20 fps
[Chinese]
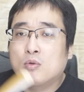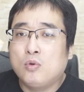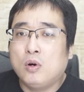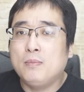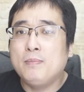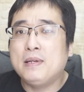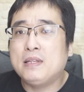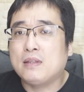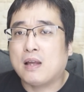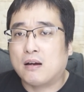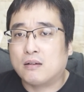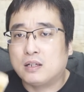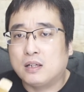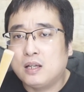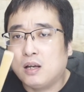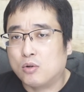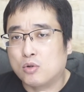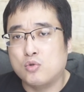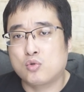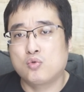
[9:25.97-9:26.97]
国民党人
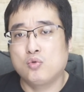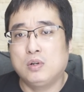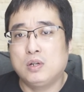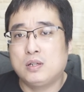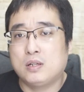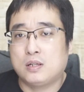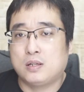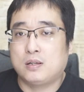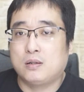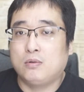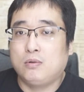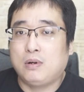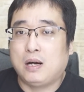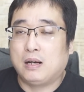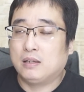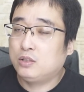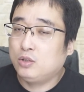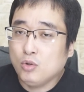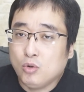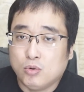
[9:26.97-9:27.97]
要说实
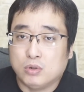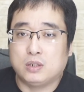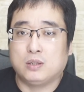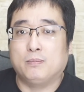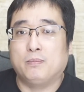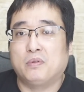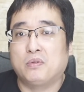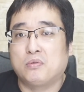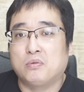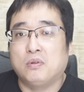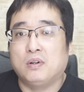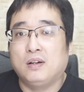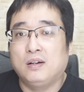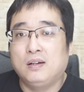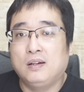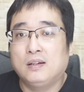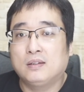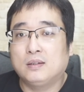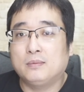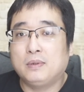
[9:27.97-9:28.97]
话，就是不说。
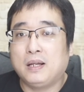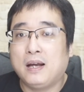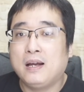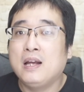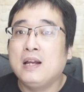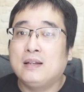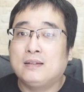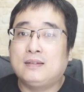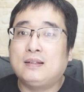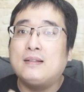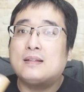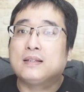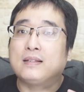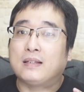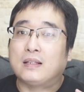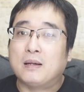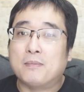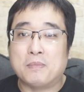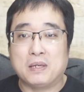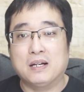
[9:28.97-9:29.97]
对不对？自
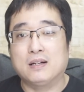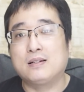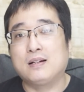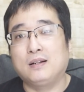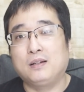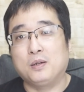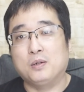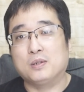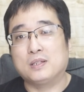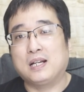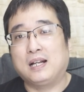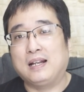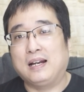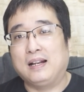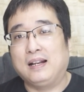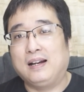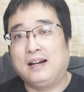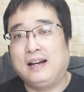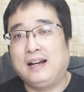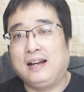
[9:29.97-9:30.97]
己的名声留下来
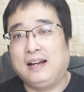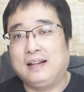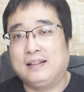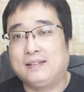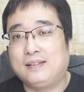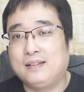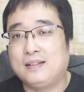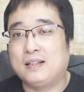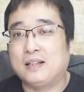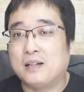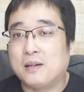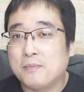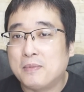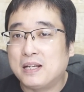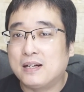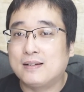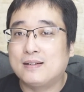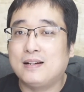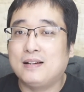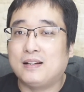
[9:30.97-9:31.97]
了，哎，自己的
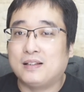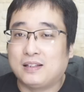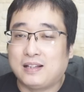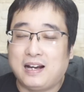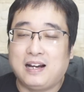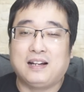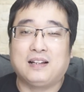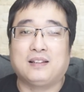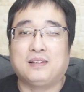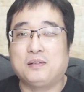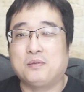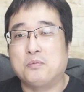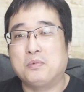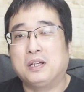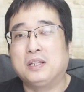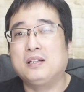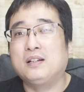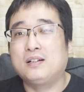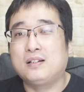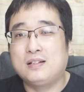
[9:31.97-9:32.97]
名声啊，
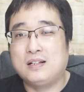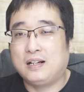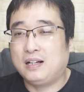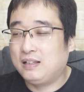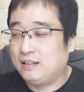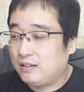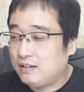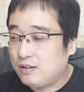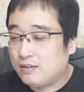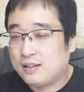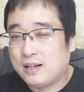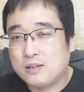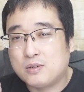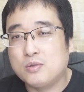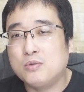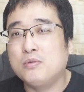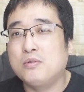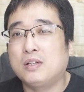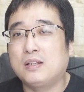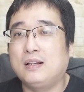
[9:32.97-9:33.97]
我就是啊，能够在
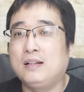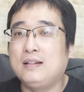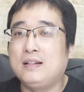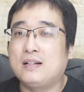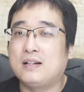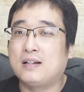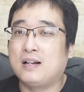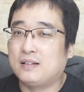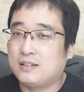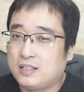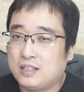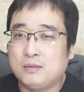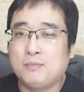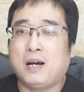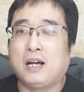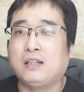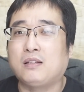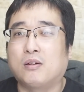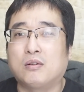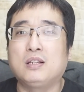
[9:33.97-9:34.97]
中国的历史上起
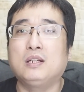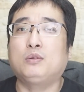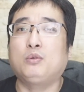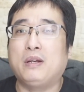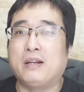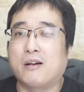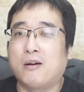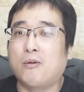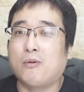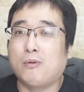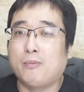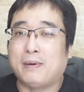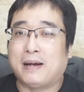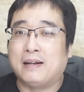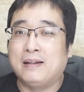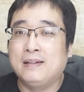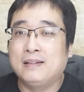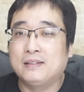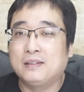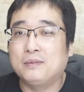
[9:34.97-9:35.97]
码有一对勾
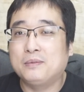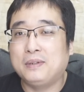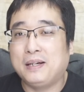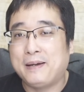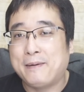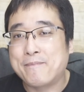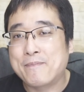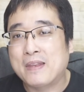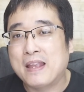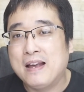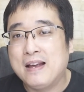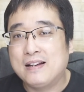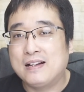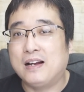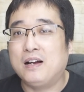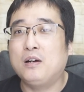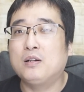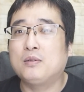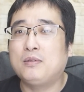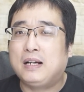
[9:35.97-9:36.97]
吧，对不对？
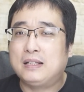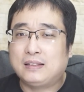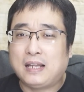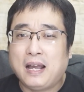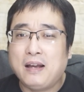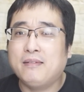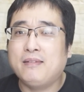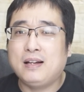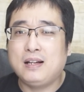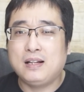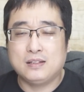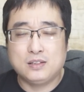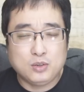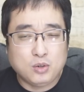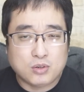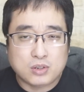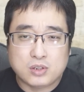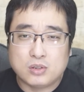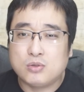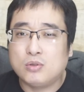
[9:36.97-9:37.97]
然后的话，台湾
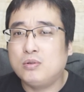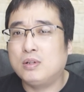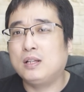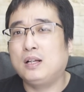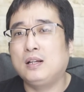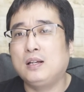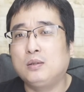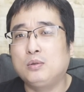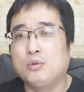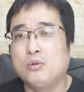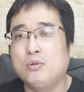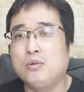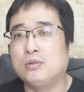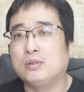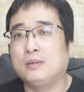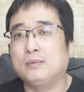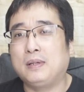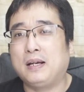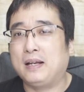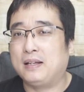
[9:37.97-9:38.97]
就是中国的领土，
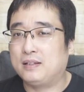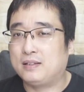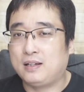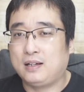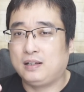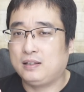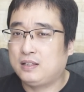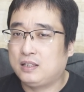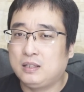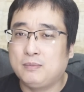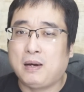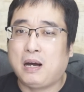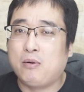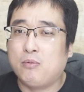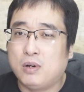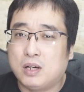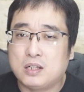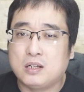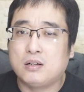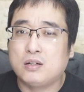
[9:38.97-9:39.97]
对不对？起码
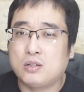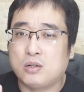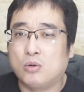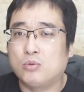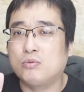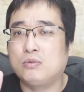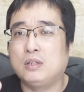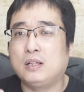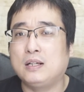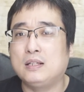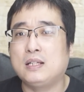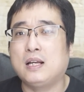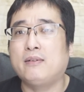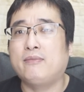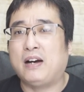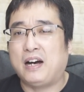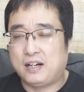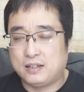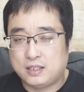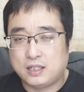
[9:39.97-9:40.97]
我只要守住这个宪
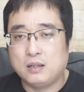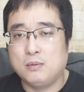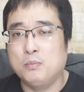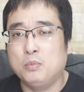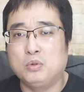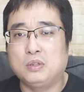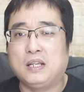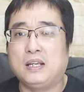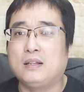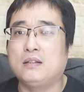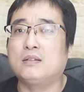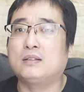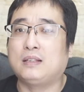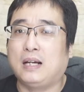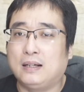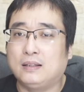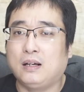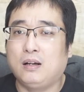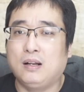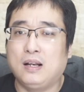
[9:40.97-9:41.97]
法，这个目的也就
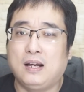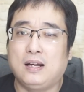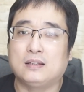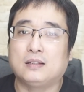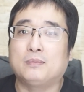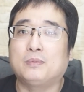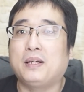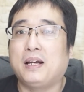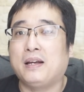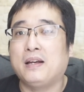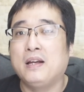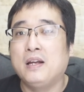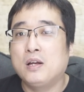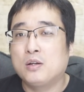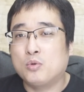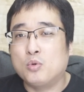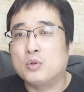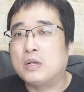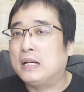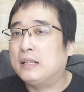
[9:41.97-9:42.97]
达到了，对不对？
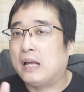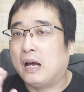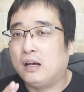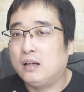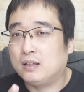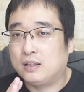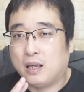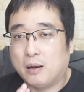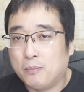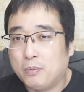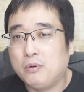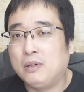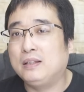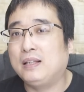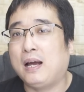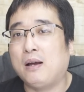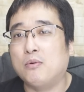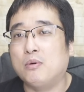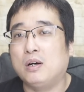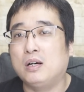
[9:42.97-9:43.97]
共产党也不会
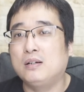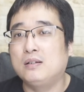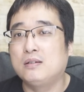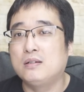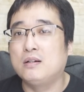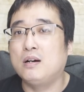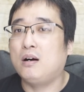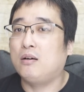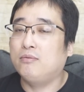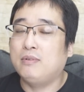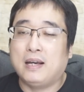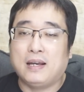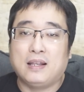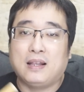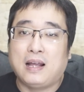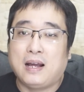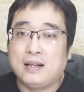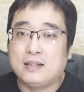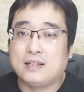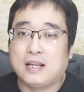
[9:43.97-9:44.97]
奈我何。未
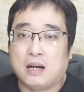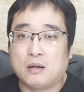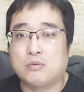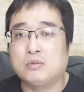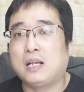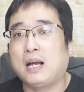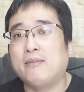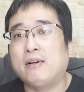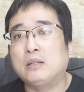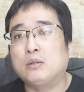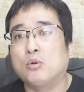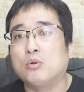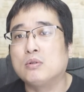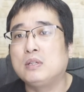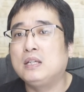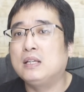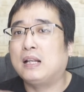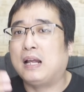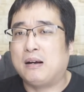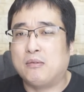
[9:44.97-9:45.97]
来假如台湾统
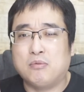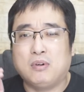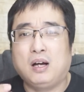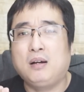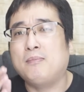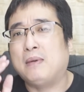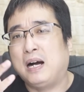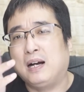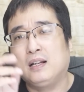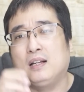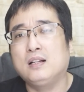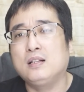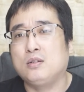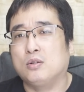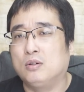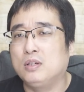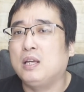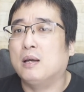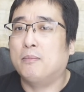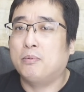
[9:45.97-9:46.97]
一了，我马英
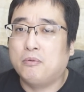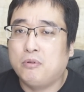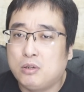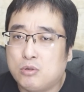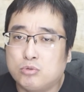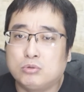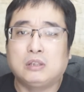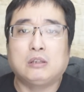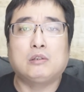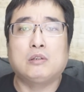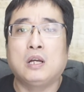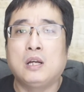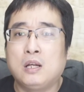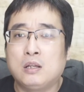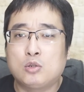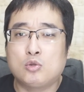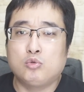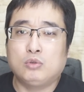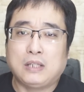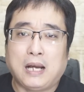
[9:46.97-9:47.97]
九也不会出都
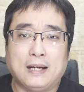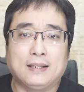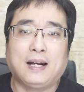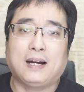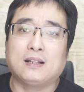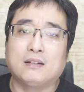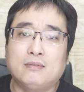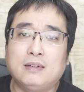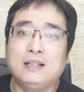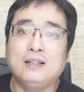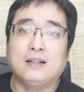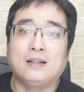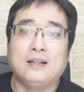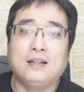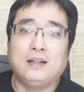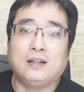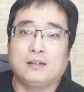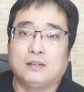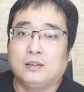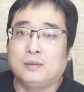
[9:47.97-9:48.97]
出太大的问
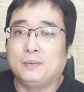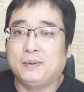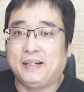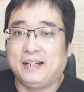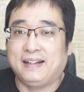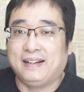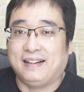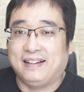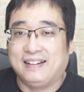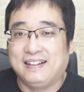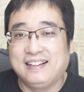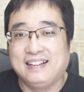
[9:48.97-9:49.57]
题，对不对？